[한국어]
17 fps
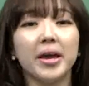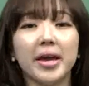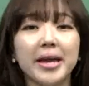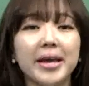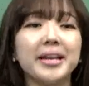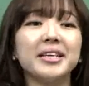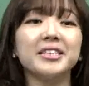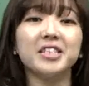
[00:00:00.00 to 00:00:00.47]

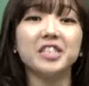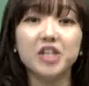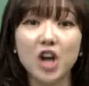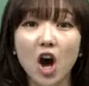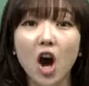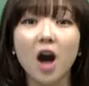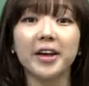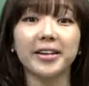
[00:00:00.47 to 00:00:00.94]
It is
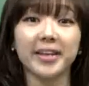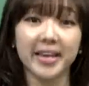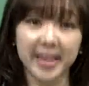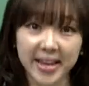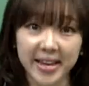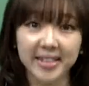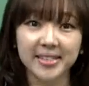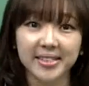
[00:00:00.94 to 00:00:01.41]
not
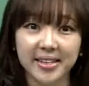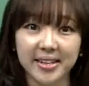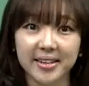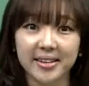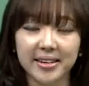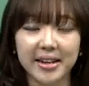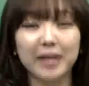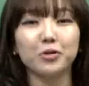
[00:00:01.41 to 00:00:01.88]

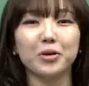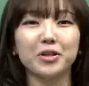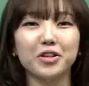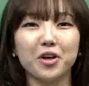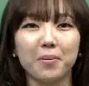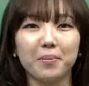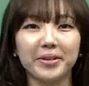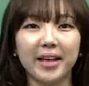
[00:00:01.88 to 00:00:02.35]
easy가
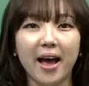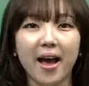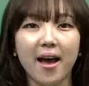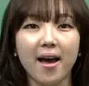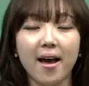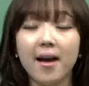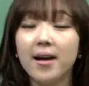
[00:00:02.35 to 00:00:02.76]
되는 겁니다.